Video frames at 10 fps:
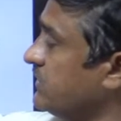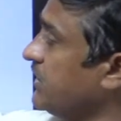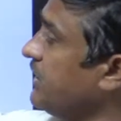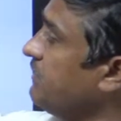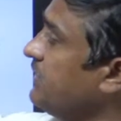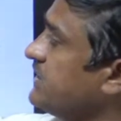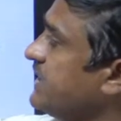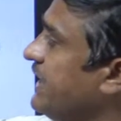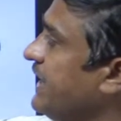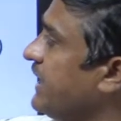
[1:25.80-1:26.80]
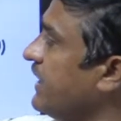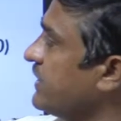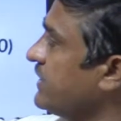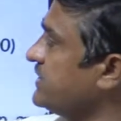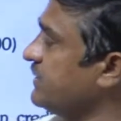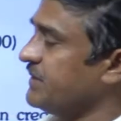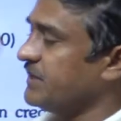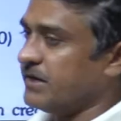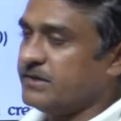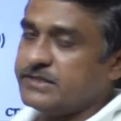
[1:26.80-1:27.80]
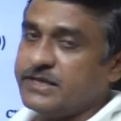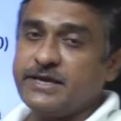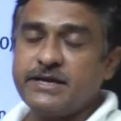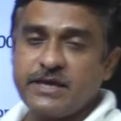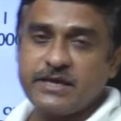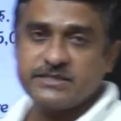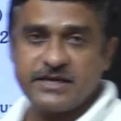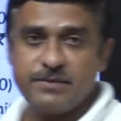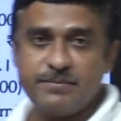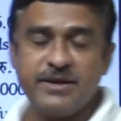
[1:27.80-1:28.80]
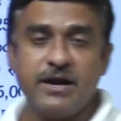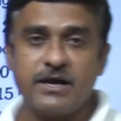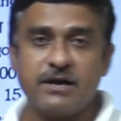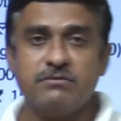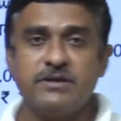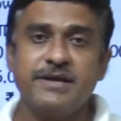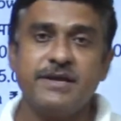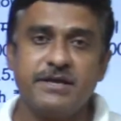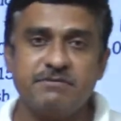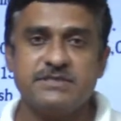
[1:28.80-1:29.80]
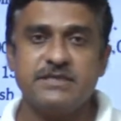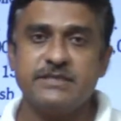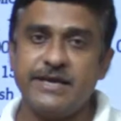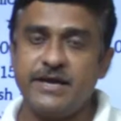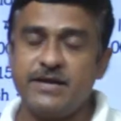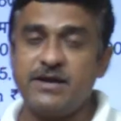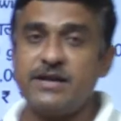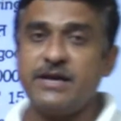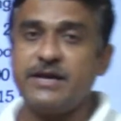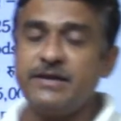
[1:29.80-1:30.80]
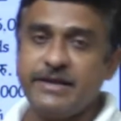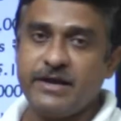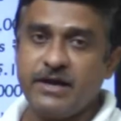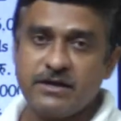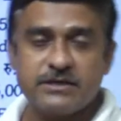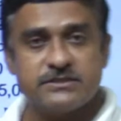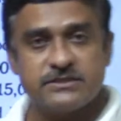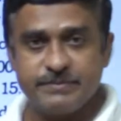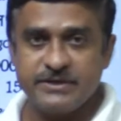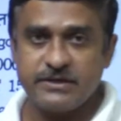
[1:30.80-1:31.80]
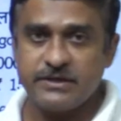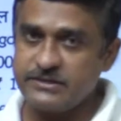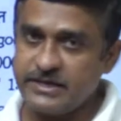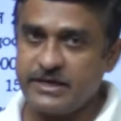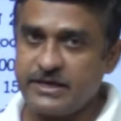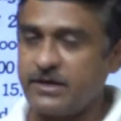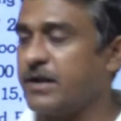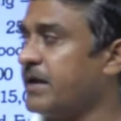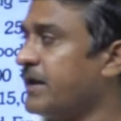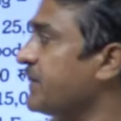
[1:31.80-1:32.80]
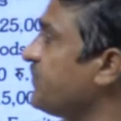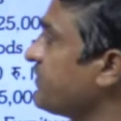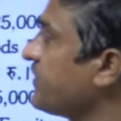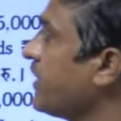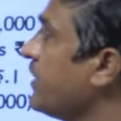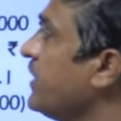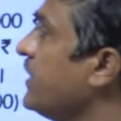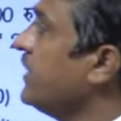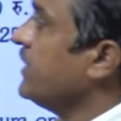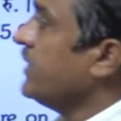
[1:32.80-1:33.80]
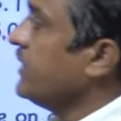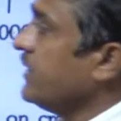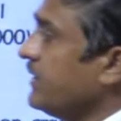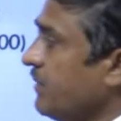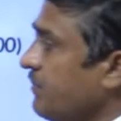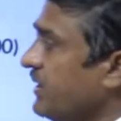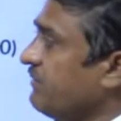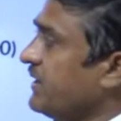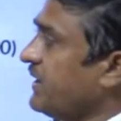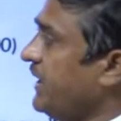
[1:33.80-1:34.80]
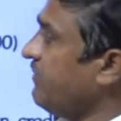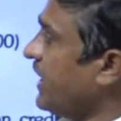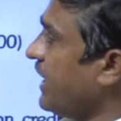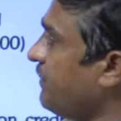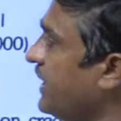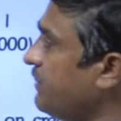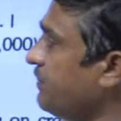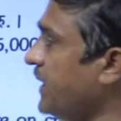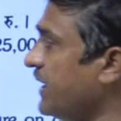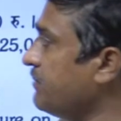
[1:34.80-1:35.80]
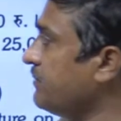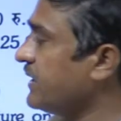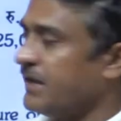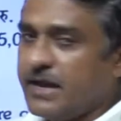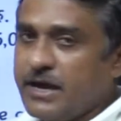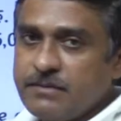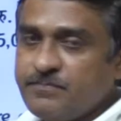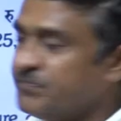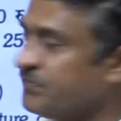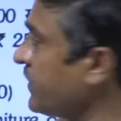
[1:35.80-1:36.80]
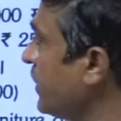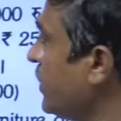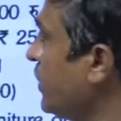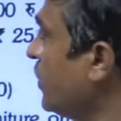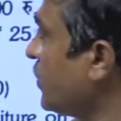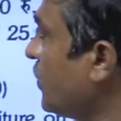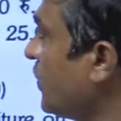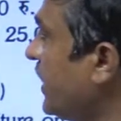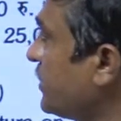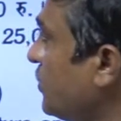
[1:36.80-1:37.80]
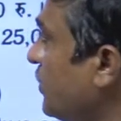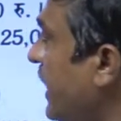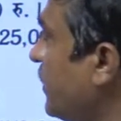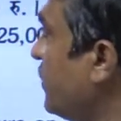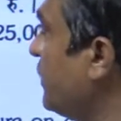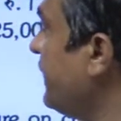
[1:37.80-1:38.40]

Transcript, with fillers: निम्न से लेखांकन समीकरण तैयार कीजिए हमें अकाउंटिंग इक्वेशन तैयार करना है लेखांकन समीकरण तैयार करना है नंबर वन है व्यापार प्रारंभ किया रोकड़ दो लाख रुपए